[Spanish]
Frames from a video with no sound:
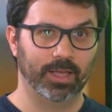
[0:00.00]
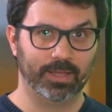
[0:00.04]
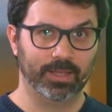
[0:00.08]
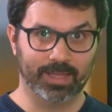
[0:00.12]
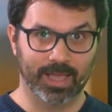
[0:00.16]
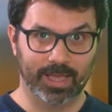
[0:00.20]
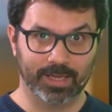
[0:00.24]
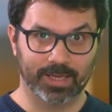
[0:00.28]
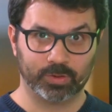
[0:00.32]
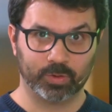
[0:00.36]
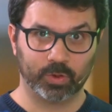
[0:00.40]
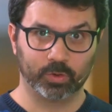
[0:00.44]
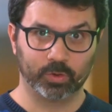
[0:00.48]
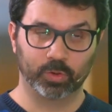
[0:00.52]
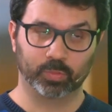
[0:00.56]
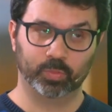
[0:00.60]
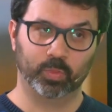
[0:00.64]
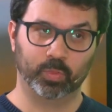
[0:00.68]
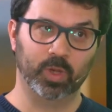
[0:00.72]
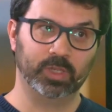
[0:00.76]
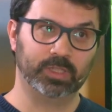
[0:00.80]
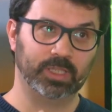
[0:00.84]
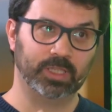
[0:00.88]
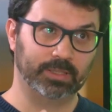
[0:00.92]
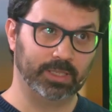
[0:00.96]
Y ahí es cuando
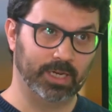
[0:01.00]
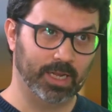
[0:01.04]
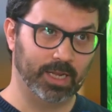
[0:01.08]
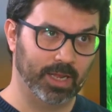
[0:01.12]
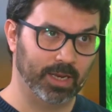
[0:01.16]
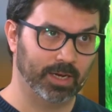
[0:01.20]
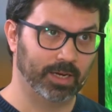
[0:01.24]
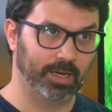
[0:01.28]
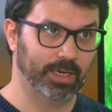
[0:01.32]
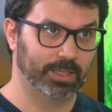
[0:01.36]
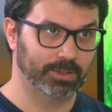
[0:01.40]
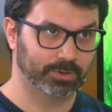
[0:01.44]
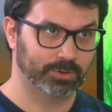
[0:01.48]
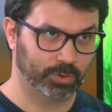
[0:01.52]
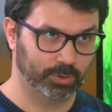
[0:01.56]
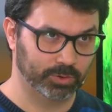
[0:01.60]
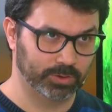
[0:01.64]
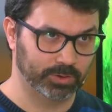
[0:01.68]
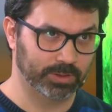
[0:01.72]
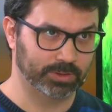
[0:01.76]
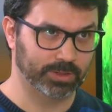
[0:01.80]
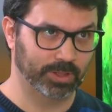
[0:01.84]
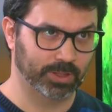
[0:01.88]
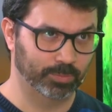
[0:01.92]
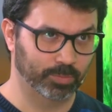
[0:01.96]
puedes atraer las
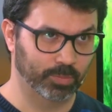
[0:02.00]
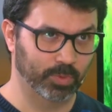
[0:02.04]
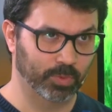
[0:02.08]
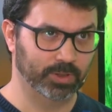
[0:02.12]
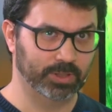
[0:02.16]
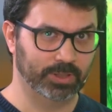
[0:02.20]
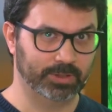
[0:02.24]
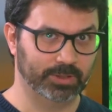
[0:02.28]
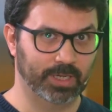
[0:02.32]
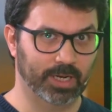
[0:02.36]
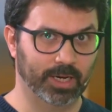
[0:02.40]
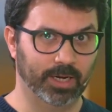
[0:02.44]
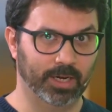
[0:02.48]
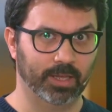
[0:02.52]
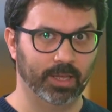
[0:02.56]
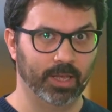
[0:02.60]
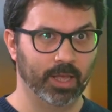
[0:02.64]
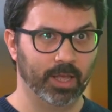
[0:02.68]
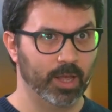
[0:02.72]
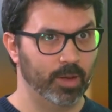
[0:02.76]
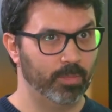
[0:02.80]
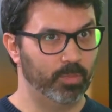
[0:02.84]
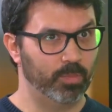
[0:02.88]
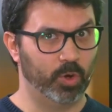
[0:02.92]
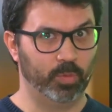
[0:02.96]
cosas que puedes atraer.
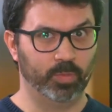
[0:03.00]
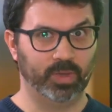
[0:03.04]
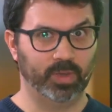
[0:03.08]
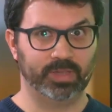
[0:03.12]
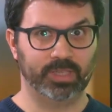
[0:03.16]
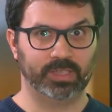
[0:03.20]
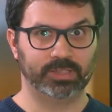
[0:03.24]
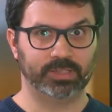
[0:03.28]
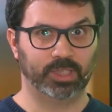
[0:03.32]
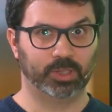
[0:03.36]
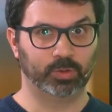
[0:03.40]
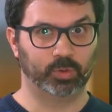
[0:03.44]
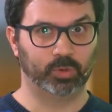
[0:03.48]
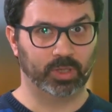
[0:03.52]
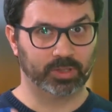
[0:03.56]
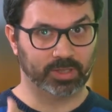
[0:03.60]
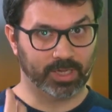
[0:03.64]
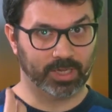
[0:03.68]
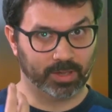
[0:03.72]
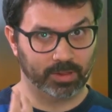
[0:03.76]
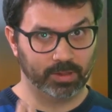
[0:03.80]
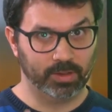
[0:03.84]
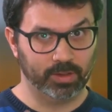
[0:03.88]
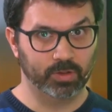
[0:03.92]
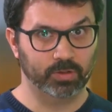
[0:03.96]
Pero mientras que tu
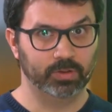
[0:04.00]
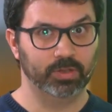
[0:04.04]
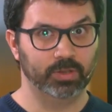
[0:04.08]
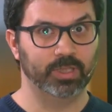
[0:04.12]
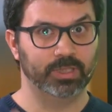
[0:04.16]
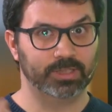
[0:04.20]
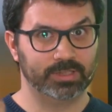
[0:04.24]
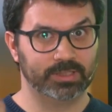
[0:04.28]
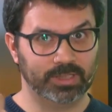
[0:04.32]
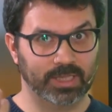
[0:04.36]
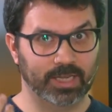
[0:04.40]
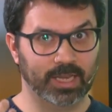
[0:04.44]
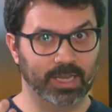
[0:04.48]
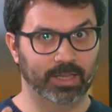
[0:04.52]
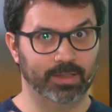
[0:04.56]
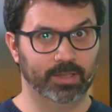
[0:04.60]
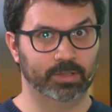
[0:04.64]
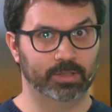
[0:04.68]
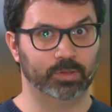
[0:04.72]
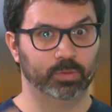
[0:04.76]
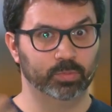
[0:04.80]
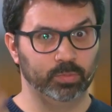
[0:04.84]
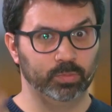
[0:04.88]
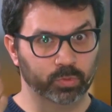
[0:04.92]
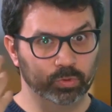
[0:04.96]
atracción sea
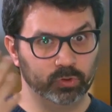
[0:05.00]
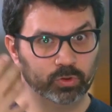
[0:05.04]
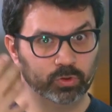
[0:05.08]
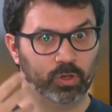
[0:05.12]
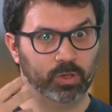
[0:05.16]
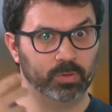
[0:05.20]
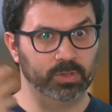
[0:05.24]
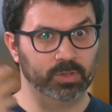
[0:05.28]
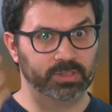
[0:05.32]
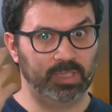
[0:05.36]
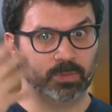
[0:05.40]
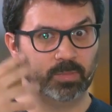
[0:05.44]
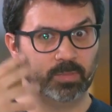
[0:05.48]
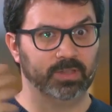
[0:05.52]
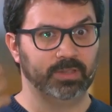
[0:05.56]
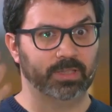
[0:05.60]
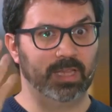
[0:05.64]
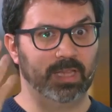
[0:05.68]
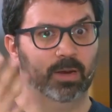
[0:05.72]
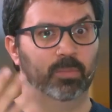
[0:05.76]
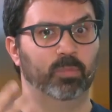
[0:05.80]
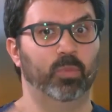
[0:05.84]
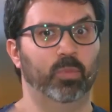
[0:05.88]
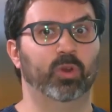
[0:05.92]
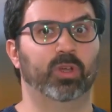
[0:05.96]
desde un punto de vista
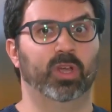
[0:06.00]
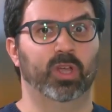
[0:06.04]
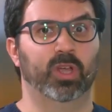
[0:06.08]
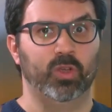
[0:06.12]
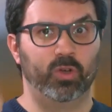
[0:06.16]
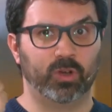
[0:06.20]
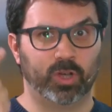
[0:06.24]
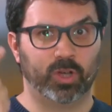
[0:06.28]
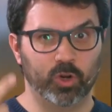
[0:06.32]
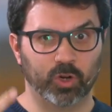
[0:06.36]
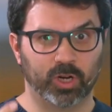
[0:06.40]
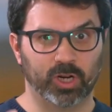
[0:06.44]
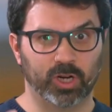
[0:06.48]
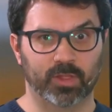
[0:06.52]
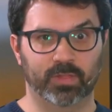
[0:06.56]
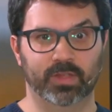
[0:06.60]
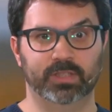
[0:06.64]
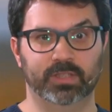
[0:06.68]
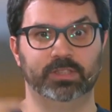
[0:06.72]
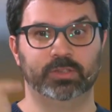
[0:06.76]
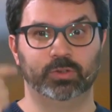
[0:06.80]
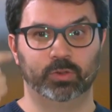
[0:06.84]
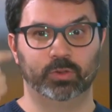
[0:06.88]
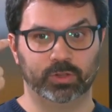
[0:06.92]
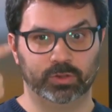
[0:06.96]
mental, porque yo creo que
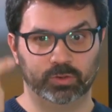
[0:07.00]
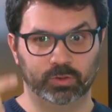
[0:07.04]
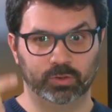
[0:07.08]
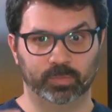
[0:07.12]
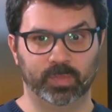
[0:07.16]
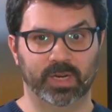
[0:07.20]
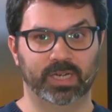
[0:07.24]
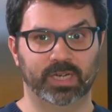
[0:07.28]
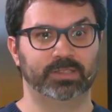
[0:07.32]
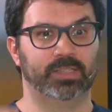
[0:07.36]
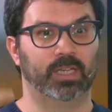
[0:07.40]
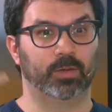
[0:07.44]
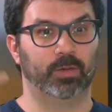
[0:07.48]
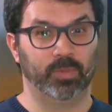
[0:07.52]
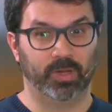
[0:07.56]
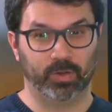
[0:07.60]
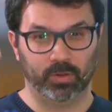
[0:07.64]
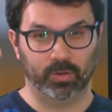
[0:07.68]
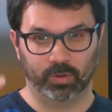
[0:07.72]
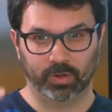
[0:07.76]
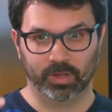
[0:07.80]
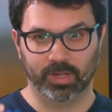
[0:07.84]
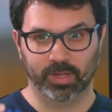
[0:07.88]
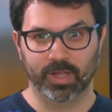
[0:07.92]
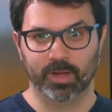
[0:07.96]
necesito esto para estar
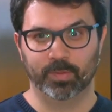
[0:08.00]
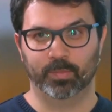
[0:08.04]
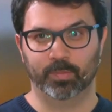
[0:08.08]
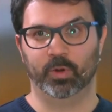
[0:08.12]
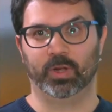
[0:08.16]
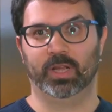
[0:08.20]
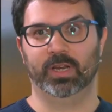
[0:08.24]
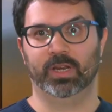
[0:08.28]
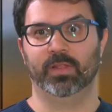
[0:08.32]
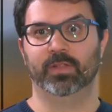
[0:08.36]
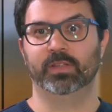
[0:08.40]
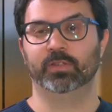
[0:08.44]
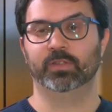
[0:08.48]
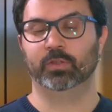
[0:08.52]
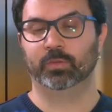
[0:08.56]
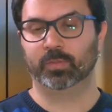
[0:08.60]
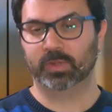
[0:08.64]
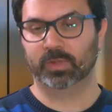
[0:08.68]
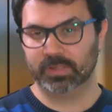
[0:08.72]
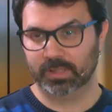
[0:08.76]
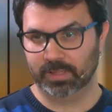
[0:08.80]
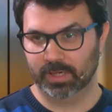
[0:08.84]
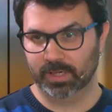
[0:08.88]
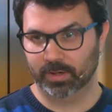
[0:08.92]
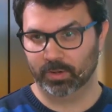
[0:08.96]
mejor, porque necesito
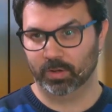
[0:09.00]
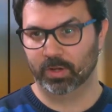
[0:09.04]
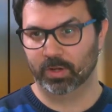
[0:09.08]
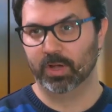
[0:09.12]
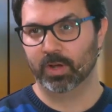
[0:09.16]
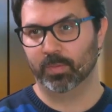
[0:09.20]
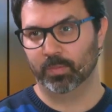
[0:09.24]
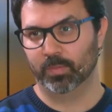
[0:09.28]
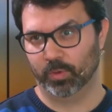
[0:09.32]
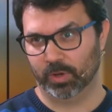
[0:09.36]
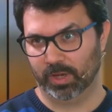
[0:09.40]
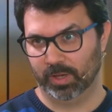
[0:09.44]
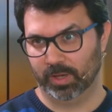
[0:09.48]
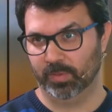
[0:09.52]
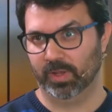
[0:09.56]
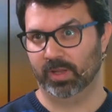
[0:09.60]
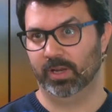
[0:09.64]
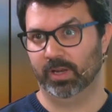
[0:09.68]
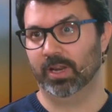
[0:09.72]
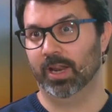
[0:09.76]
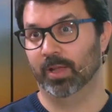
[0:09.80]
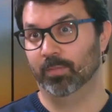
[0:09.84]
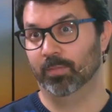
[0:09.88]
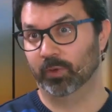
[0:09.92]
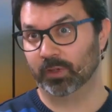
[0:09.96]
más dinero, porque
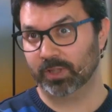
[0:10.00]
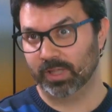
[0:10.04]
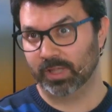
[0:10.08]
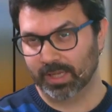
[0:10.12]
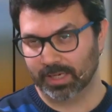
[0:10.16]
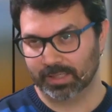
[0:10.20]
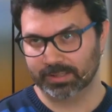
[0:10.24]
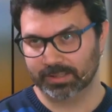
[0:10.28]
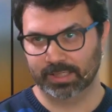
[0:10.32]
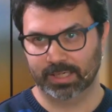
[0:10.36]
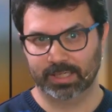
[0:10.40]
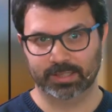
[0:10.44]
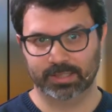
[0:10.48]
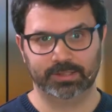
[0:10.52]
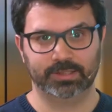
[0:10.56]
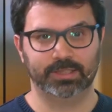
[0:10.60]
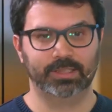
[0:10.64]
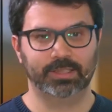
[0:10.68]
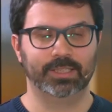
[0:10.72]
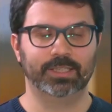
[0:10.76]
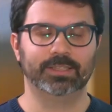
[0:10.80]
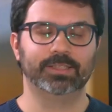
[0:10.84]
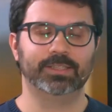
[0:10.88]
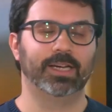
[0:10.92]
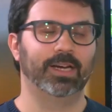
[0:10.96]
el amor tiene que ser
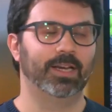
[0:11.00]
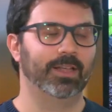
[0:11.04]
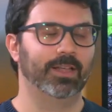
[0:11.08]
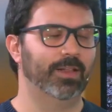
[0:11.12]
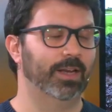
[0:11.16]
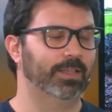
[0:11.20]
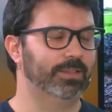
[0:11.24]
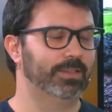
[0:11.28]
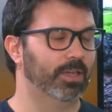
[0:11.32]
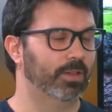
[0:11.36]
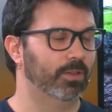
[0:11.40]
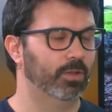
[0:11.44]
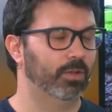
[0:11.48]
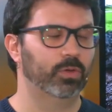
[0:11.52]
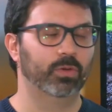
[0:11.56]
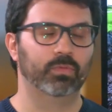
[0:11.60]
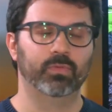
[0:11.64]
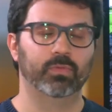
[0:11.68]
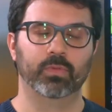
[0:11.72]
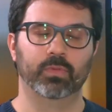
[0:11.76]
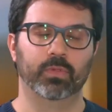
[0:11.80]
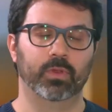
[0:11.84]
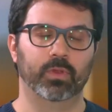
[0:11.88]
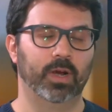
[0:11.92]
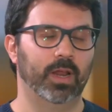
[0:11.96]
así, esa ley de atracción no
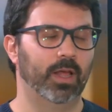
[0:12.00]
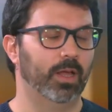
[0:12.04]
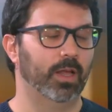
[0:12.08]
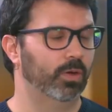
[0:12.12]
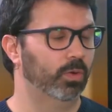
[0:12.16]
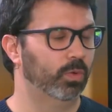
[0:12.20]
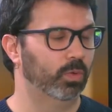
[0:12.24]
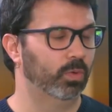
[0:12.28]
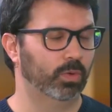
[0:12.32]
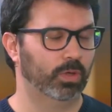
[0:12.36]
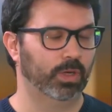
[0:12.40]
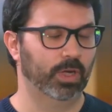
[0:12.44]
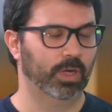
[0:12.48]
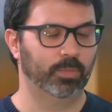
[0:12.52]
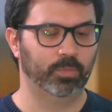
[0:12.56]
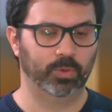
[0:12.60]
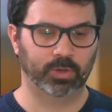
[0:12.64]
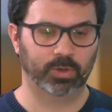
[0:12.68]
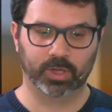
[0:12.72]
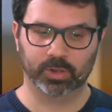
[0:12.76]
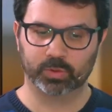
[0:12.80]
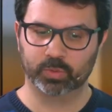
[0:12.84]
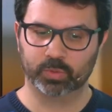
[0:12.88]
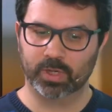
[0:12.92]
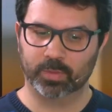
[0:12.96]
funcionará nunca,
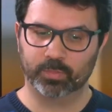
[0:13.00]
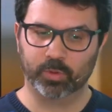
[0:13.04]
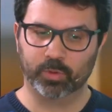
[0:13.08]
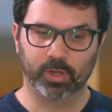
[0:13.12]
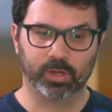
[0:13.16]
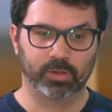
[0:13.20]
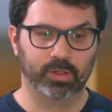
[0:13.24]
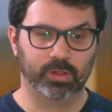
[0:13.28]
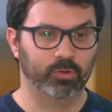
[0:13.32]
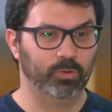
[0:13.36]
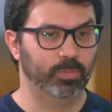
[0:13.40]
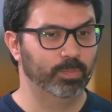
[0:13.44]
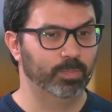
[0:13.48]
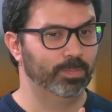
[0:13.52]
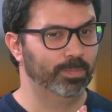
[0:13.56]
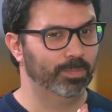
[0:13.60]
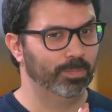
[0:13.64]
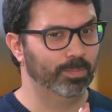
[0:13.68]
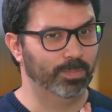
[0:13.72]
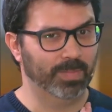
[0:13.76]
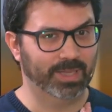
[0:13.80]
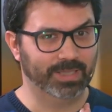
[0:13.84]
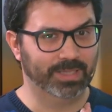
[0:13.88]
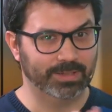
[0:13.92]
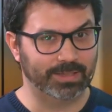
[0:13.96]
porque es una proyección
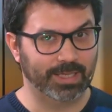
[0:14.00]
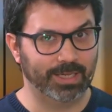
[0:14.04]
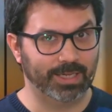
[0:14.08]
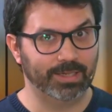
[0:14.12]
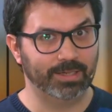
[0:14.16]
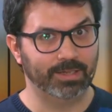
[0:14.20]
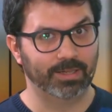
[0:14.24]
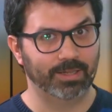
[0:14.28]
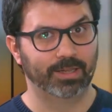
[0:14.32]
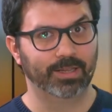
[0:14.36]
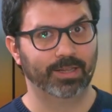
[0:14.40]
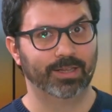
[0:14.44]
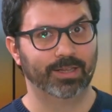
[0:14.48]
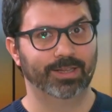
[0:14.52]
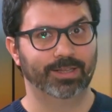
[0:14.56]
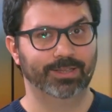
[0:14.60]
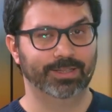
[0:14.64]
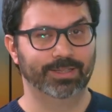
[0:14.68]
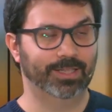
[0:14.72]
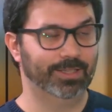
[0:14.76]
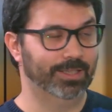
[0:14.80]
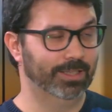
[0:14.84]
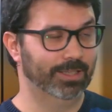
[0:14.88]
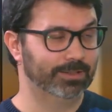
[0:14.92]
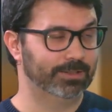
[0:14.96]
mental
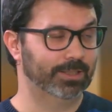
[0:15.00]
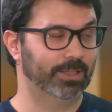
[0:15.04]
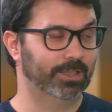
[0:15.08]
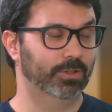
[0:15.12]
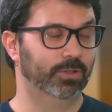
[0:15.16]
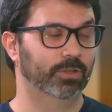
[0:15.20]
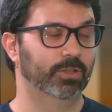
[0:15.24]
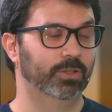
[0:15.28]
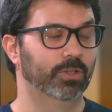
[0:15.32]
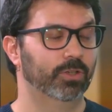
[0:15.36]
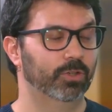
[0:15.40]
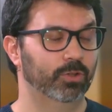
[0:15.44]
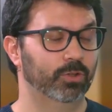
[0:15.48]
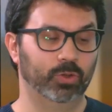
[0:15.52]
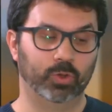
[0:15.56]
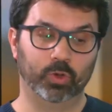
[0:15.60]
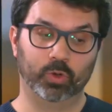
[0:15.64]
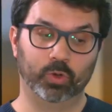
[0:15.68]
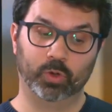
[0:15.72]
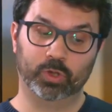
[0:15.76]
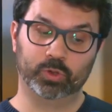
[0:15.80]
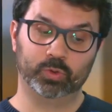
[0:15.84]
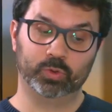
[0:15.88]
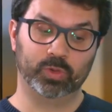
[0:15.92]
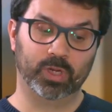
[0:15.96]
del deseo,
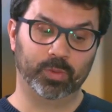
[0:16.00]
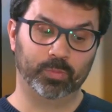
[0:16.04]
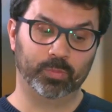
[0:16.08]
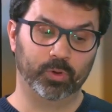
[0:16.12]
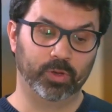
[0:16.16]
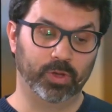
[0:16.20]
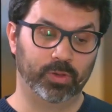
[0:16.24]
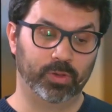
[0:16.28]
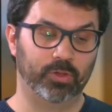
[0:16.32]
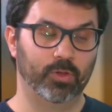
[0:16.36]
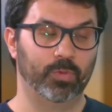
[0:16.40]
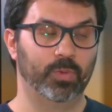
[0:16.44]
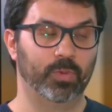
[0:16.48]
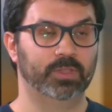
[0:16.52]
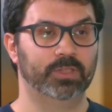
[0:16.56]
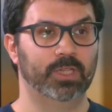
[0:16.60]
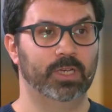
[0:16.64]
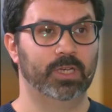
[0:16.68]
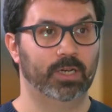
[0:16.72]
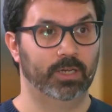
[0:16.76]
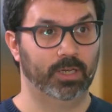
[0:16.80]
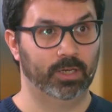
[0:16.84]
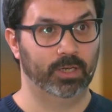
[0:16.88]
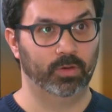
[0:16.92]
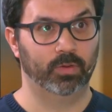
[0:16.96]
no es una proyección desde
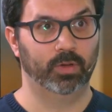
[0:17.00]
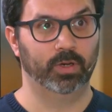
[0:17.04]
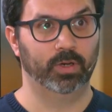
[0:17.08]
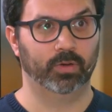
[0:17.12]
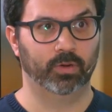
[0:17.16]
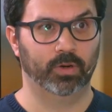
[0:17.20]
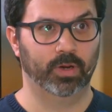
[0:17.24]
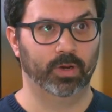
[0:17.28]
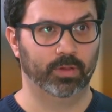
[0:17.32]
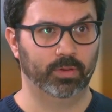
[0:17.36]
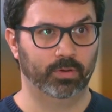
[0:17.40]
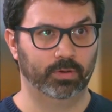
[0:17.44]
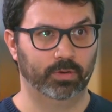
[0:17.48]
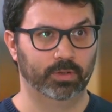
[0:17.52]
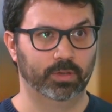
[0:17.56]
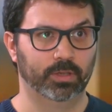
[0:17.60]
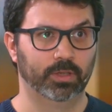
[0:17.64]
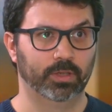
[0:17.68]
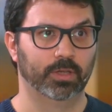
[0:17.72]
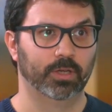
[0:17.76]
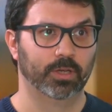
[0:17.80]
el anhelo del corazón.